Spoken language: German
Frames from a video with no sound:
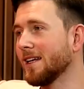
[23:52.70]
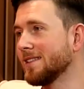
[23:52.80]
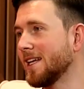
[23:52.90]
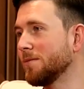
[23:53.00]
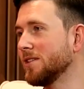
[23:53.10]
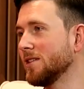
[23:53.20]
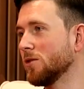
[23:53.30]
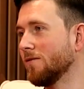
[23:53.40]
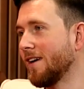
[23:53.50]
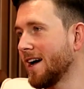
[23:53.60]
das selbst nicht
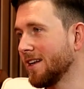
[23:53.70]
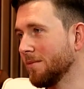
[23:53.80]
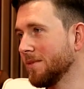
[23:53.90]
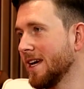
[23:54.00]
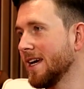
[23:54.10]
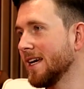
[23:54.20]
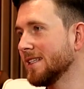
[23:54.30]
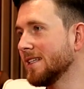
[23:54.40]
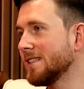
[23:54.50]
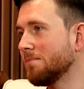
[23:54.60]
so wahrnimmt,
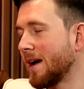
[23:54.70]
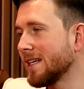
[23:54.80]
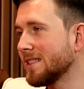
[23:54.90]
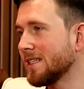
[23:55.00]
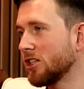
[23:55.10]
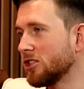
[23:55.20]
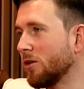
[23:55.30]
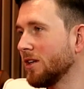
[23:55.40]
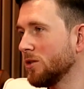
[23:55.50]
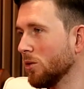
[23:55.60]
ist es meistens
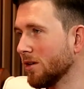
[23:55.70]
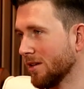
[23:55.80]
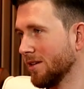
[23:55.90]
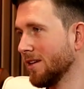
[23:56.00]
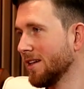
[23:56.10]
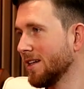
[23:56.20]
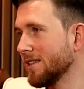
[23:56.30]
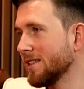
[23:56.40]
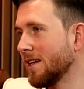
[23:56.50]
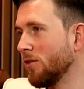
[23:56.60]
erstaunlich dunkel.
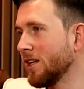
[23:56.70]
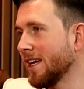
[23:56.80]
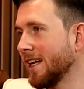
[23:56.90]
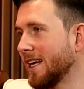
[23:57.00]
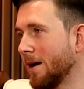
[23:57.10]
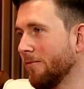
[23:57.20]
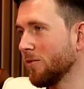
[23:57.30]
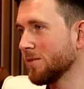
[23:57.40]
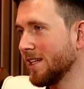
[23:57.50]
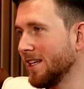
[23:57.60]
Es ist ja wirklich ein Kampf
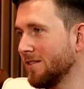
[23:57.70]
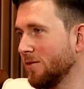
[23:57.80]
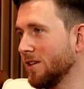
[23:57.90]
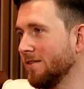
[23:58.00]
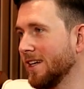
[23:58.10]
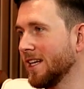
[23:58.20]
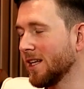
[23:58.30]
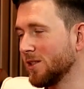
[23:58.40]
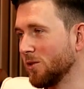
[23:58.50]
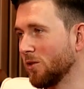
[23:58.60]
ums Licht für die
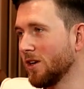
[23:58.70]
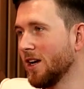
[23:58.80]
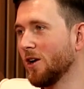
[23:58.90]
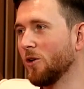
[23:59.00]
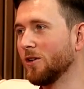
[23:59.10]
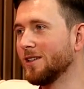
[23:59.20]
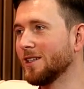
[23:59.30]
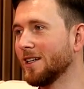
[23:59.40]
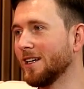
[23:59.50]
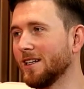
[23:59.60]
Vegetation und äh,